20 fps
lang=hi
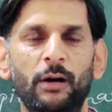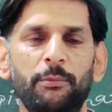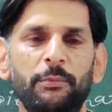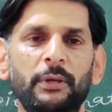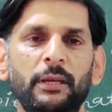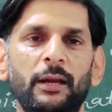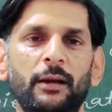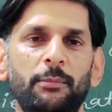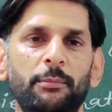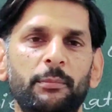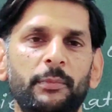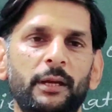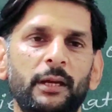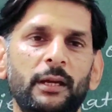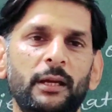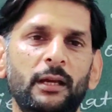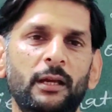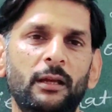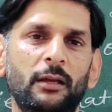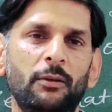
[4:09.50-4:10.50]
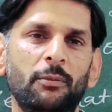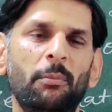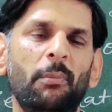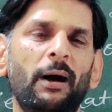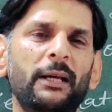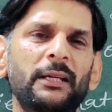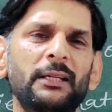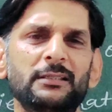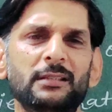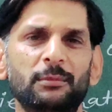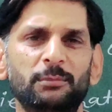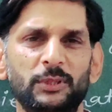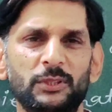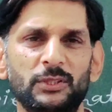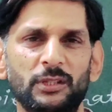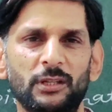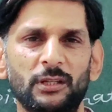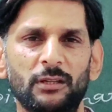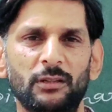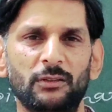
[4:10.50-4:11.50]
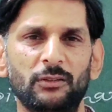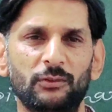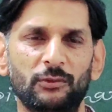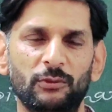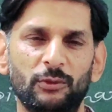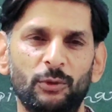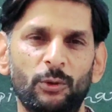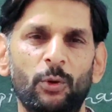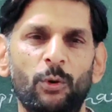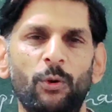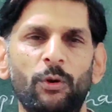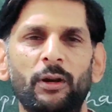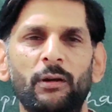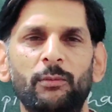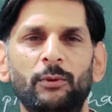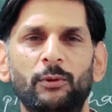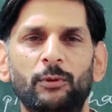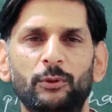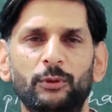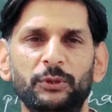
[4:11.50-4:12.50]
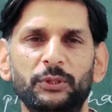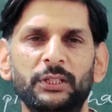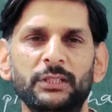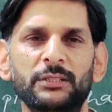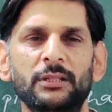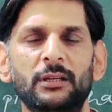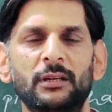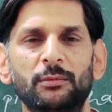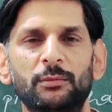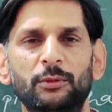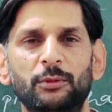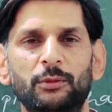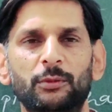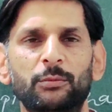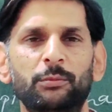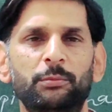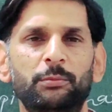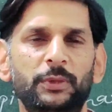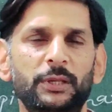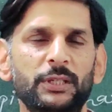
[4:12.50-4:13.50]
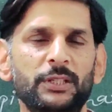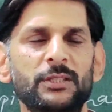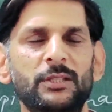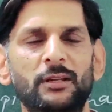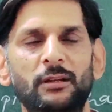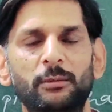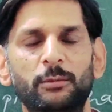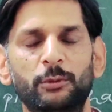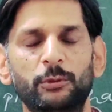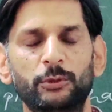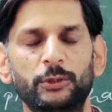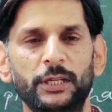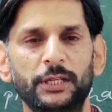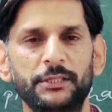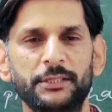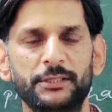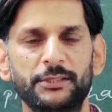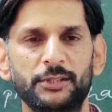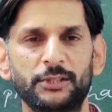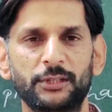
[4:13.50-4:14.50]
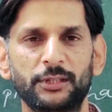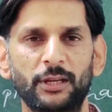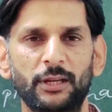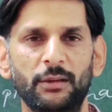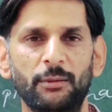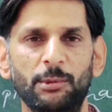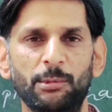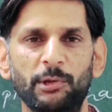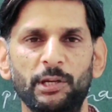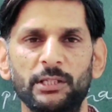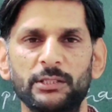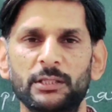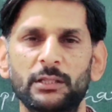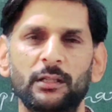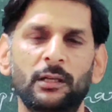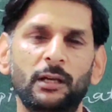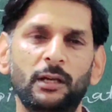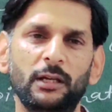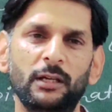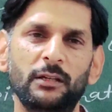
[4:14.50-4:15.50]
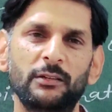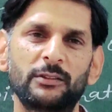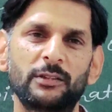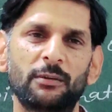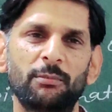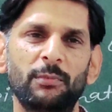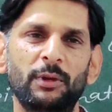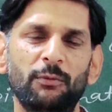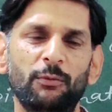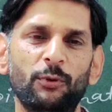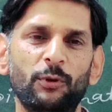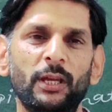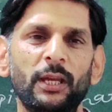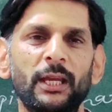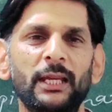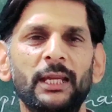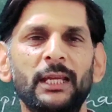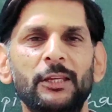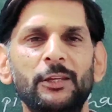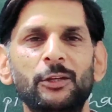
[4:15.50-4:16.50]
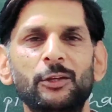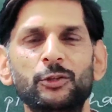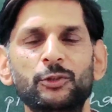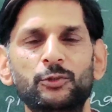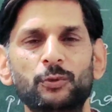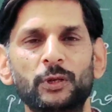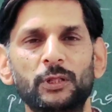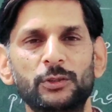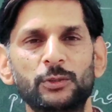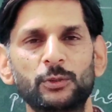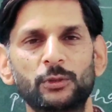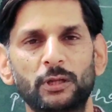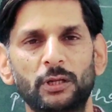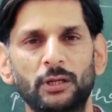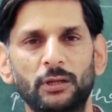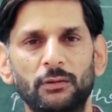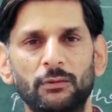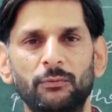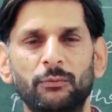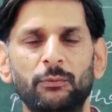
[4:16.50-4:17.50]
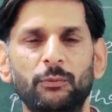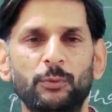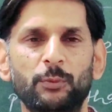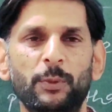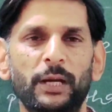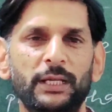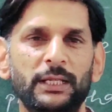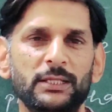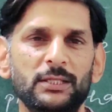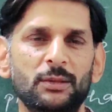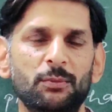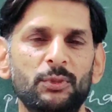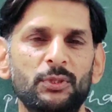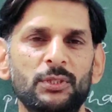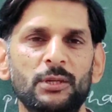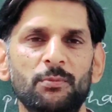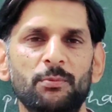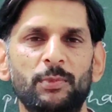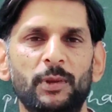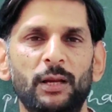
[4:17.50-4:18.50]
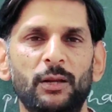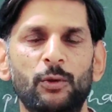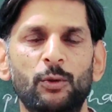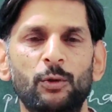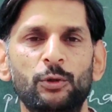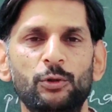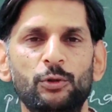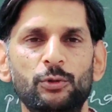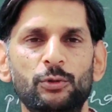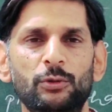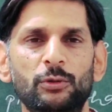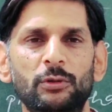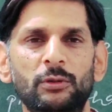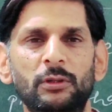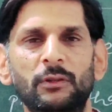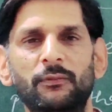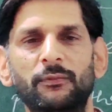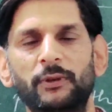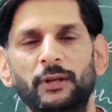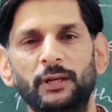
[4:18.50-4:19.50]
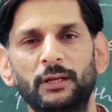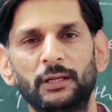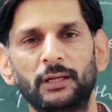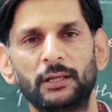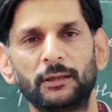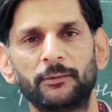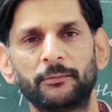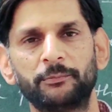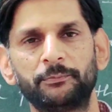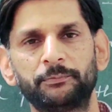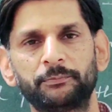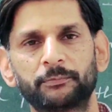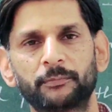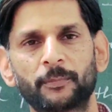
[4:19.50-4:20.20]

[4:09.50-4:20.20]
वो अपने आप में बाकी सभी से नौ अरब हो दस अरब हो बीस अरब हो जाए जनसंख्या या पॉपुलेशन सब में वो एक इंडिविजुअल जो है वो बाकी सभी से बिल्कुल डिफरेंट